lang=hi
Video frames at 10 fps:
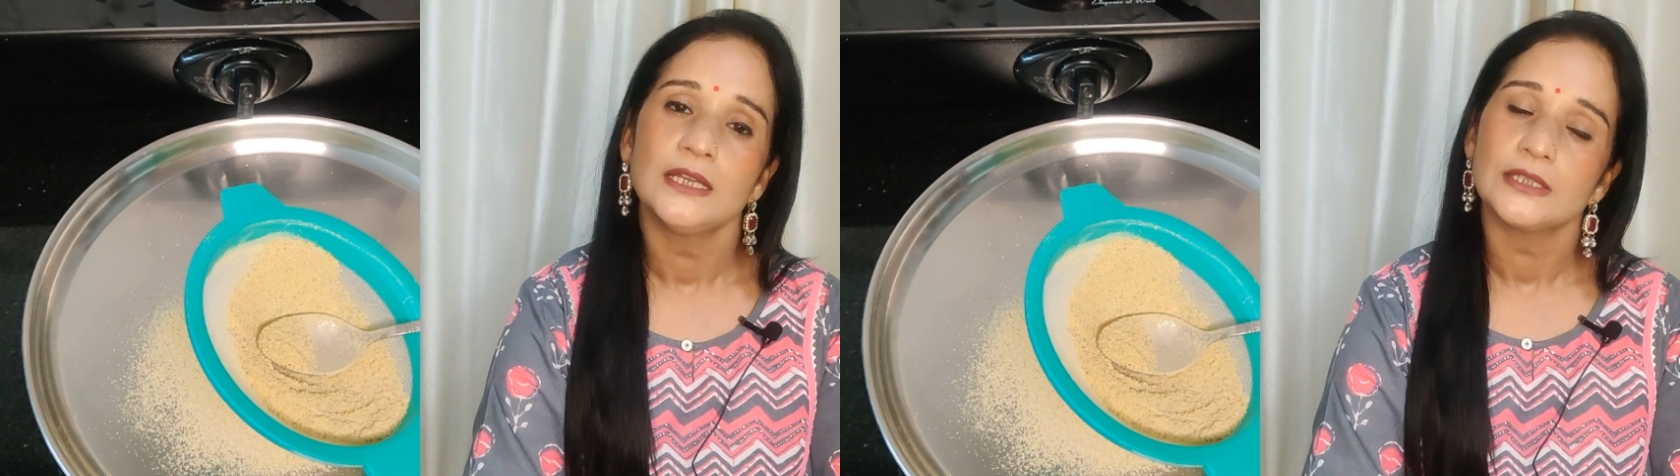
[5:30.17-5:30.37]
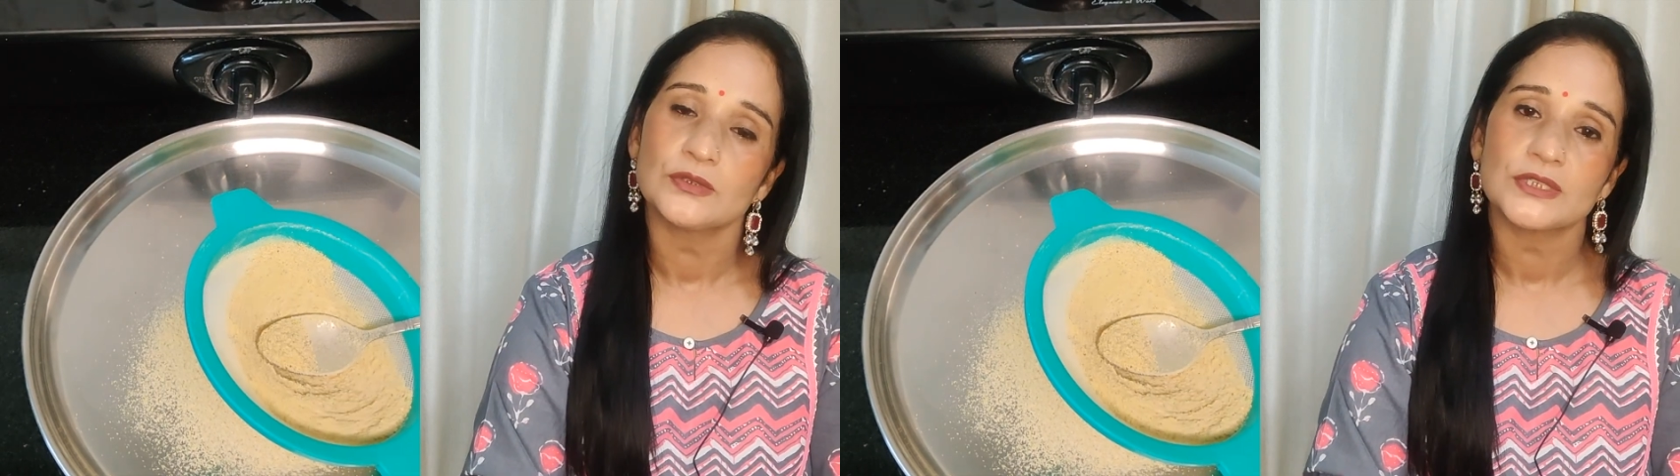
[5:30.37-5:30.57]

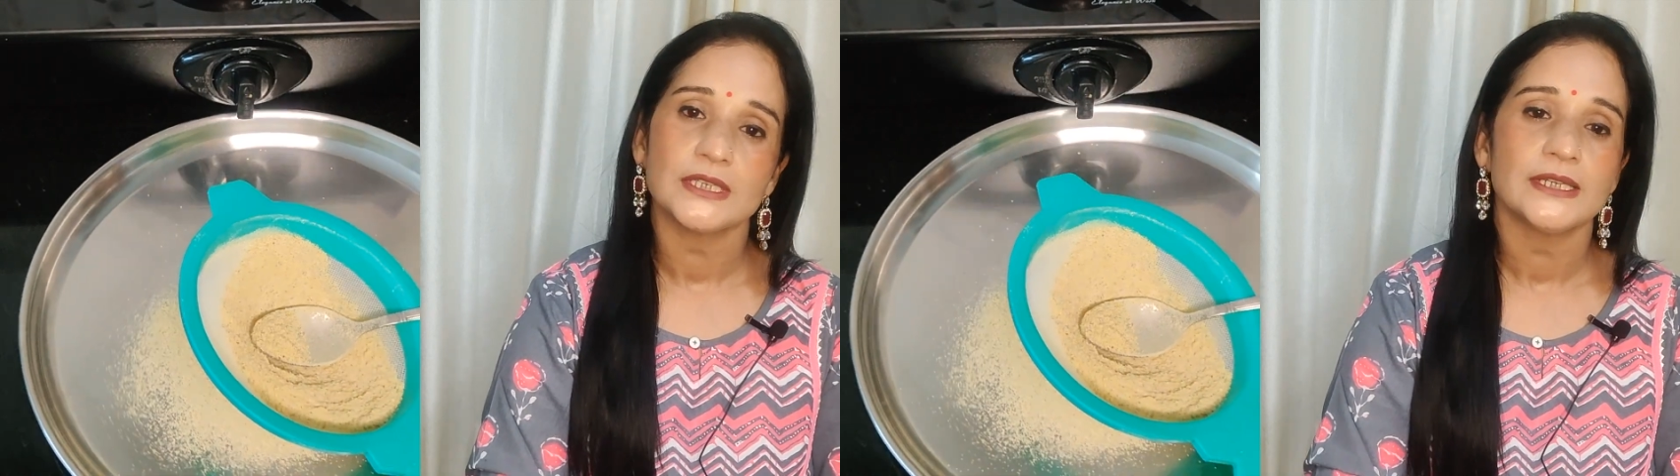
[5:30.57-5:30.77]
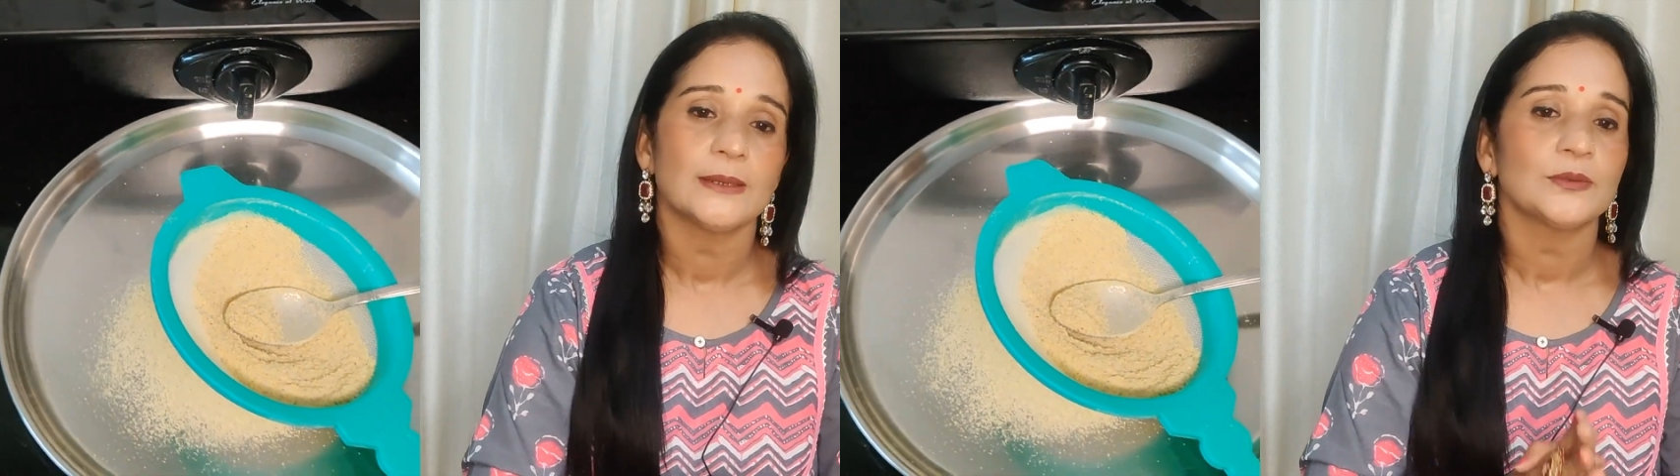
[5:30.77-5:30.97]
तो इसके
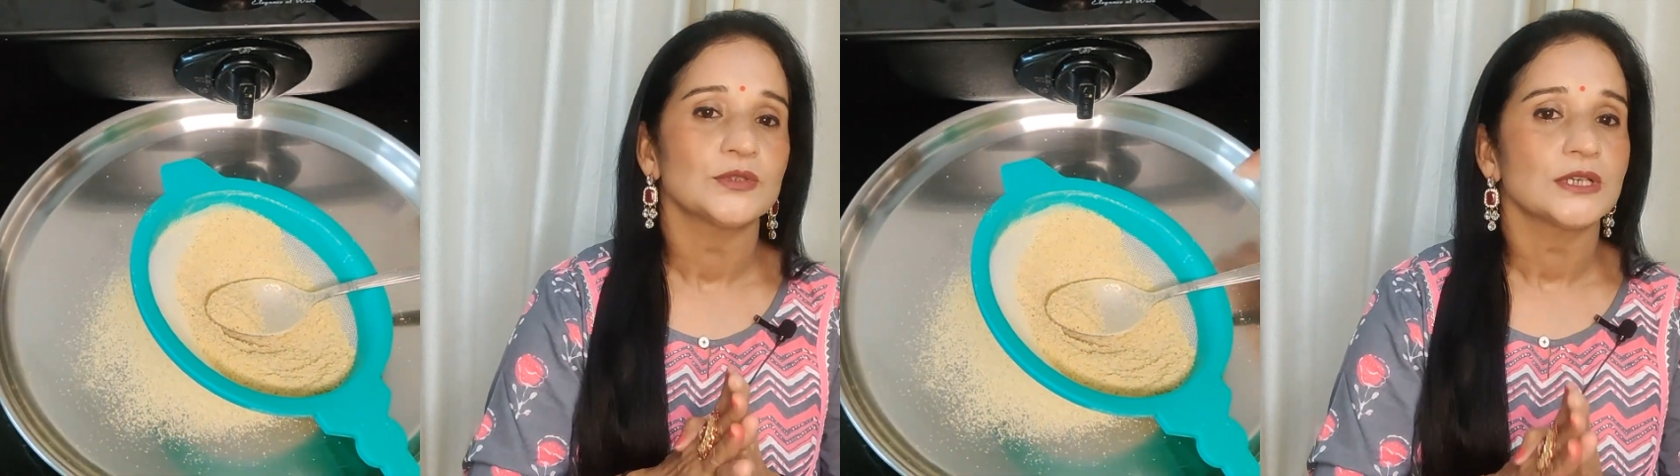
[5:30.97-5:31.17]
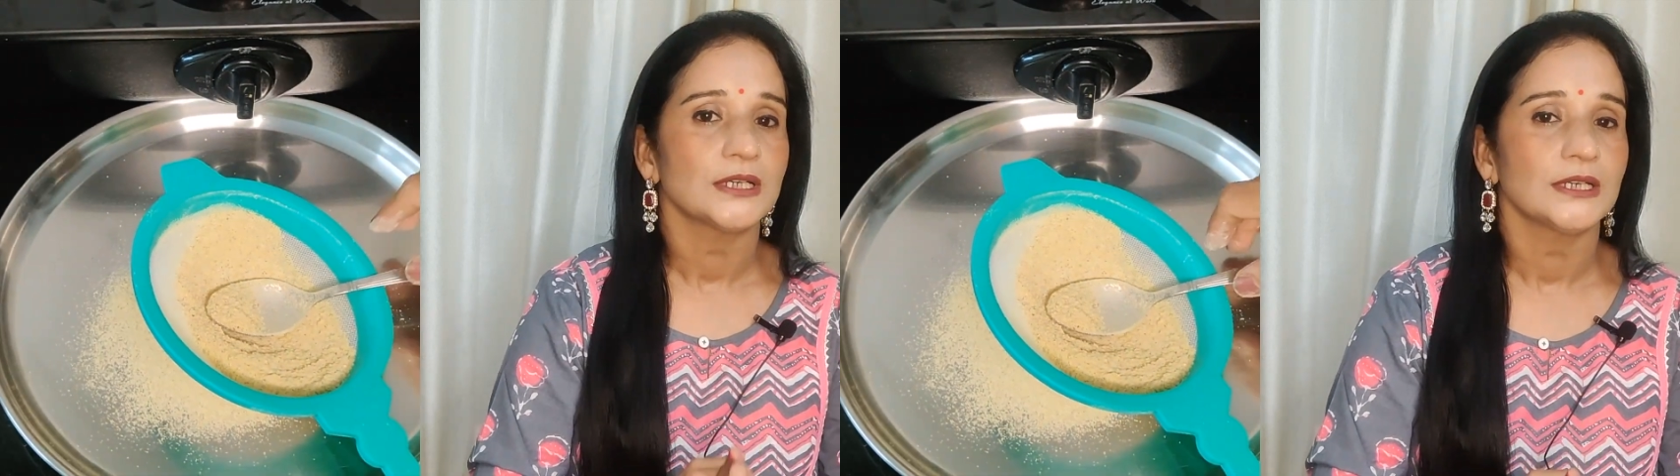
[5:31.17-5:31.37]
लिए आपको
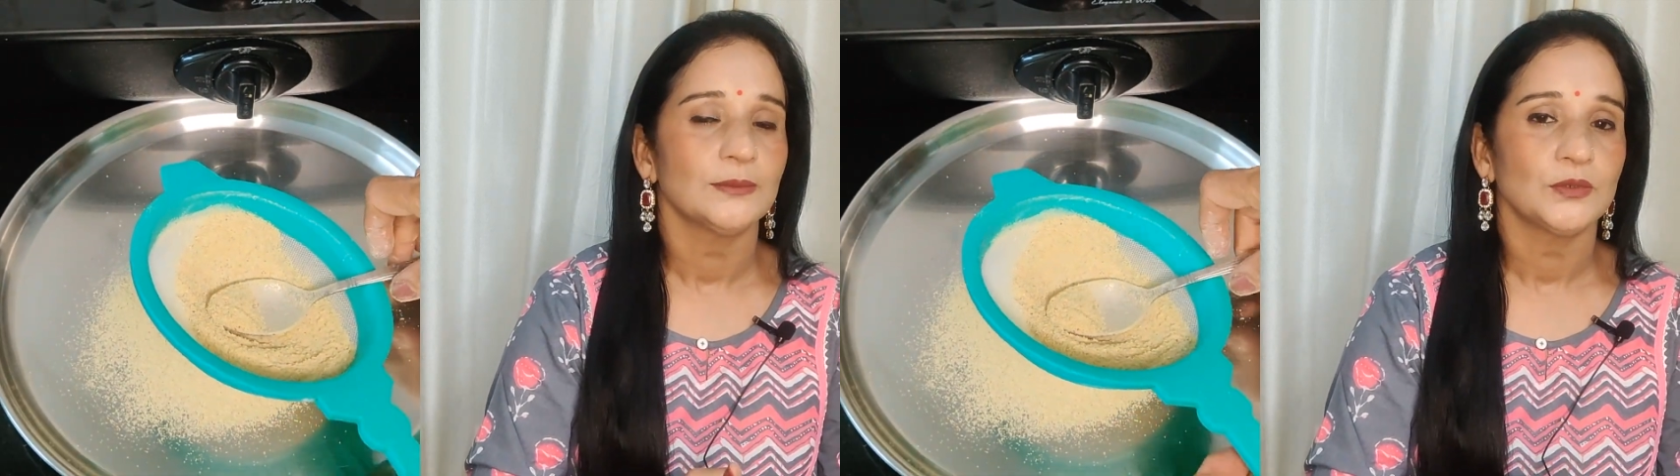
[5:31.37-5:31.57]
छानना